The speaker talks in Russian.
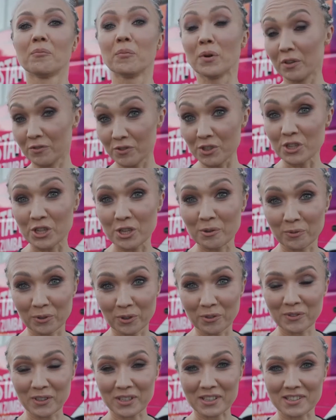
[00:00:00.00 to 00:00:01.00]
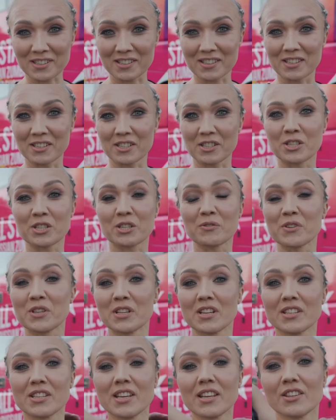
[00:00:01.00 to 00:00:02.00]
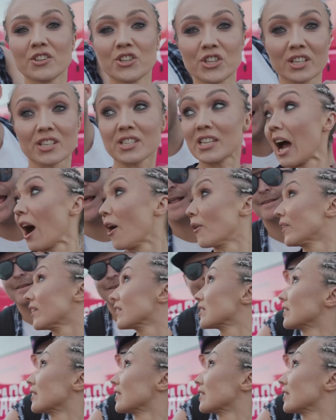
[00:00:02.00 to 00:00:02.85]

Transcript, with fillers: мой в Нижнем Новгороде действительно день начался, у нас